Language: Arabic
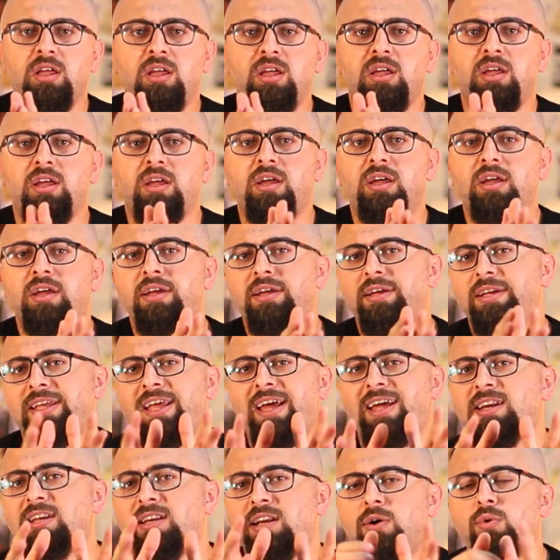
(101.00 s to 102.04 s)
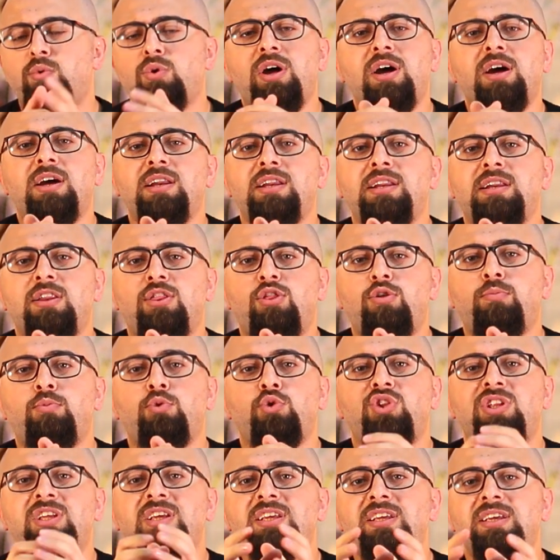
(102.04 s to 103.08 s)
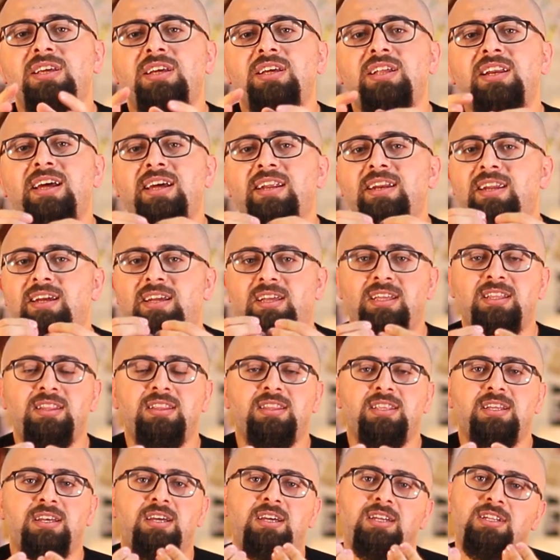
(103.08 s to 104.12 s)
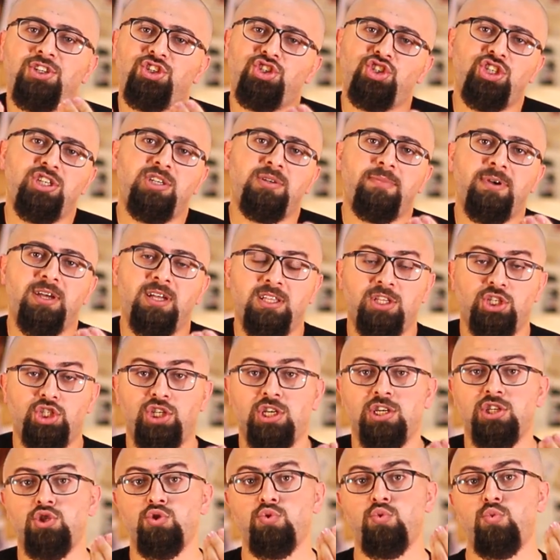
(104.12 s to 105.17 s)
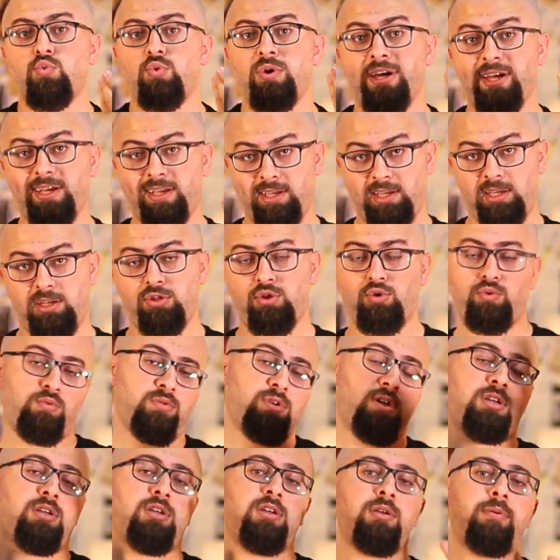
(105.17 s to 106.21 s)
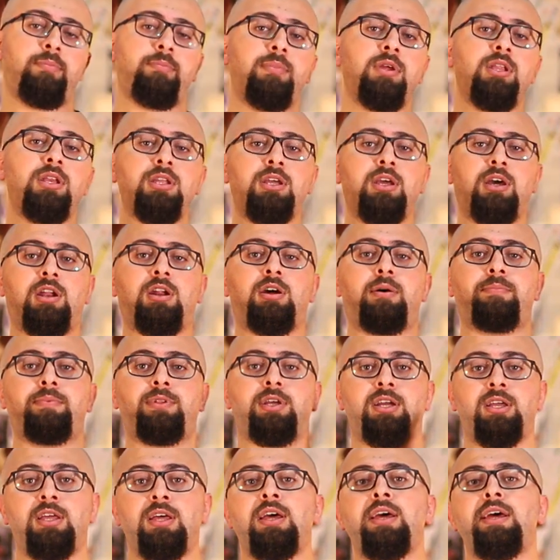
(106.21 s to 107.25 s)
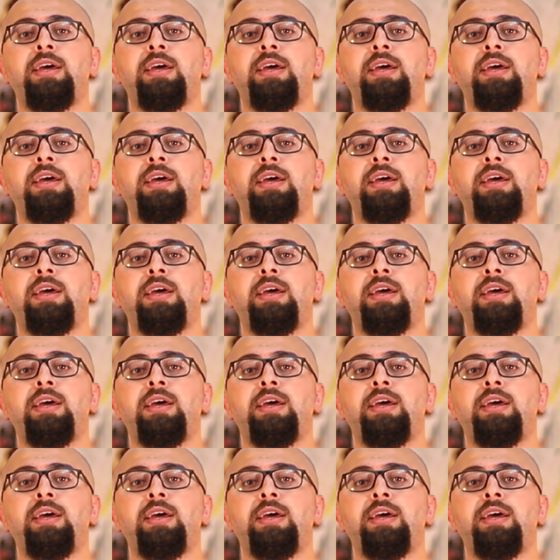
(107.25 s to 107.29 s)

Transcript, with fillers: آه، يعني الاوراق الثبوتيه لانك انت تجيب هذا الشخص وهو اكيد هو من قرابتك